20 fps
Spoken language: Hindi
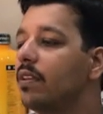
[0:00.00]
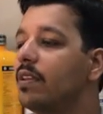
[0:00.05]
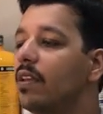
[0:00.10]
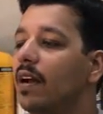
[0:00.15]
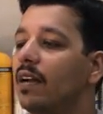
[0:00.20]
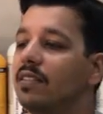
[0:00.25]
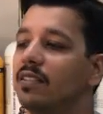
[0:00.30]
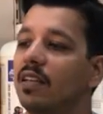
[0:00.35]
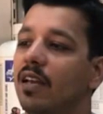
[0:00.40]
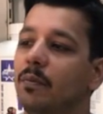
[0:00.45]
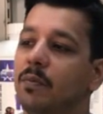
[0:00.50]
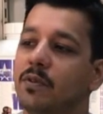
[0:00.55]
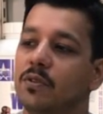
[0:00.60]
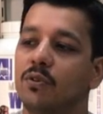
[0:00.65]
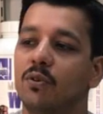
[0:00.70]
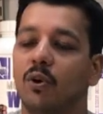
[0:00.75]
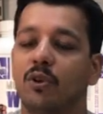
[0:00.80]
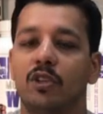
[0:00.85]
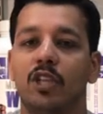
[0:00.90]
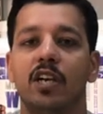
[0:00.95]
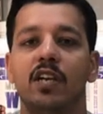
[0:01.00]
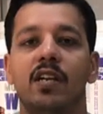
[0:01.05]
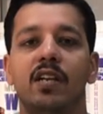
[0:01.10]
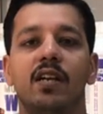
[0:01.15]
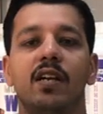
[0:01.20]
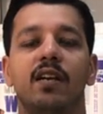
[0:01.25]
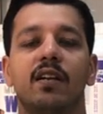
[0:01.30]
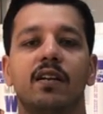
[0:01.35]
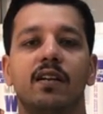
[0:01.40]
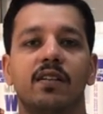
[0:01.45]
यहाँ से आप इसको
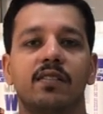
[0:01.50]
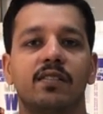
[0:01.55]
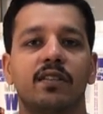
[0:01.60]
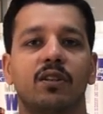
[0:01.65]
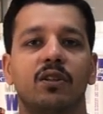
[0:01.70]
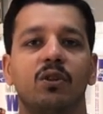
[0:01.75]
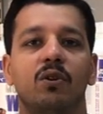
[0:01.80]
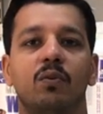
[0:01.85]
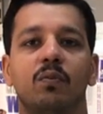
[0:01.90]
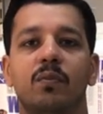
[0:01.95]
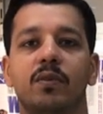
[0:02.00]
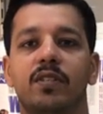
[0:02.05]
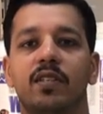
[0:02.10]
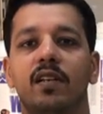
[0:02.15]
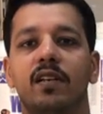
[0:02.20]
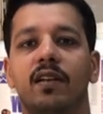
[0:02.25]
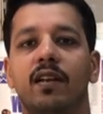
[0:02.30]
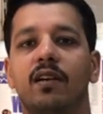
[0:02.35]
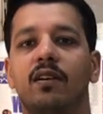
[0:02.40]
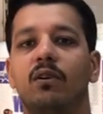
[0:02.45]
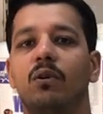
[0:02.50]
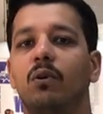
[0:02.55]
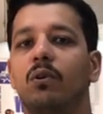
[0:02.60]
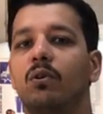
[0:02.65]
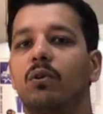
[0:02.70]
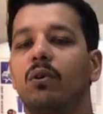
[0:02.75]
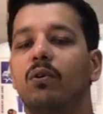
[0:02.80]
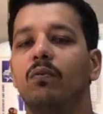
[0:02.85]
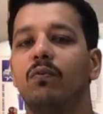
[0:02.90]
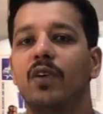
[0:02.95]
ऑथेंटिकेट कर सकते हो मसल टेक
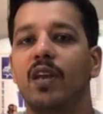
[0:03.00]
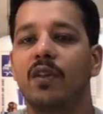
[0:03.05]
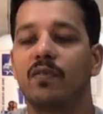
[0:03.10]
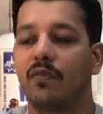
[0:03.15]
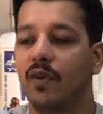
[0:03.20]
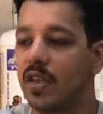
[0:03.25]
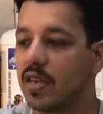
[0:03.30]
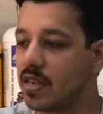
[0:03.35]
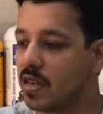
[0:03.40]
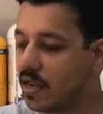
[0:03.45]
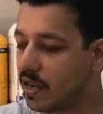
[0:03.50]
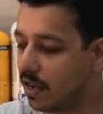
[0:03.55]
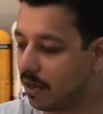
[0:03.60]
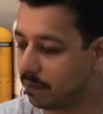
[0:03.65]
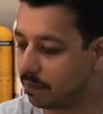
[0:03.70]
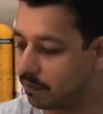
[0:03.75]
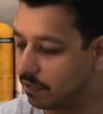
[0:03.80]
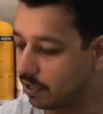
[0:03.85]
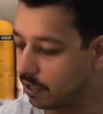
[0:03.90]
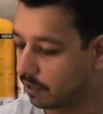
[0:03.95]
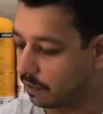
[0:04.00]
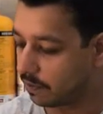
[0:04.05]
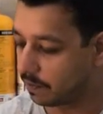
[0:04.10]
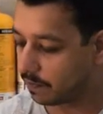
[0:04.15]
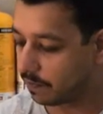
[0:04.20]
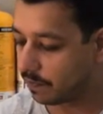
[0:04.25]
डॉट कॉम वेरीफाई के ऐप से